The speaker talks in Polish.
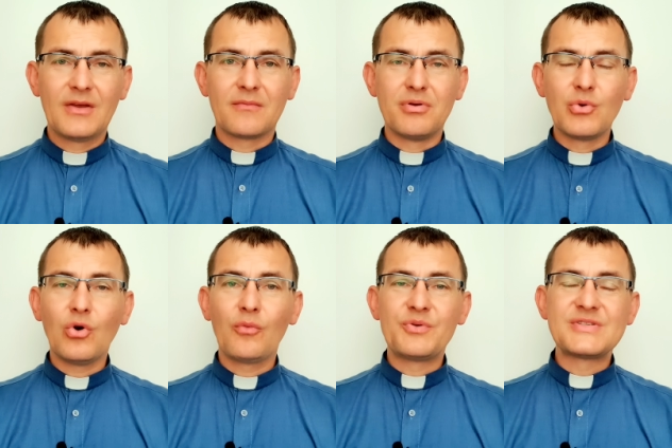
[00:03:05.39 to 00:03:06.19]

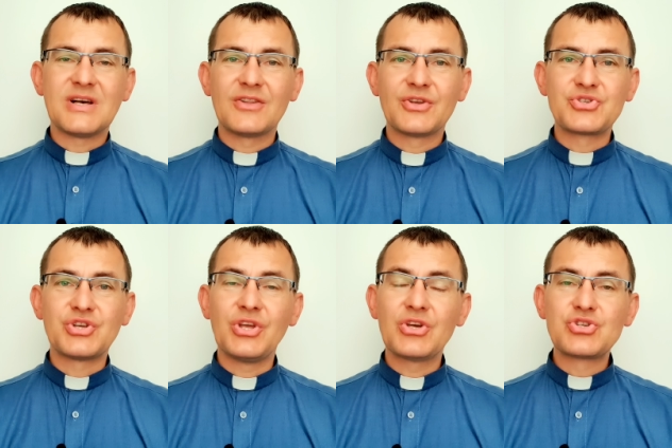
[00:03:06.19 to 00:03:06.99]
było opisane,
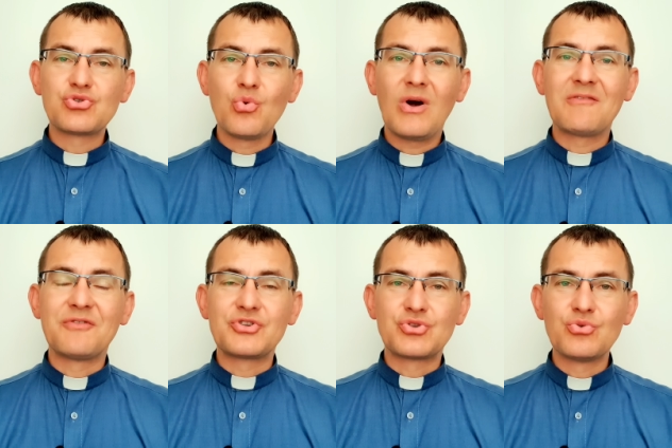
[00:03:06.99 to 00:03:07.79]
że Jeszua
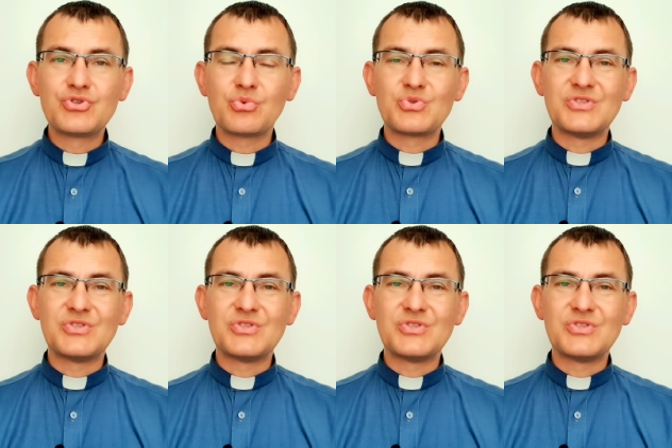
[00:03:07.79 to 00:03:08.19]
wyrzucił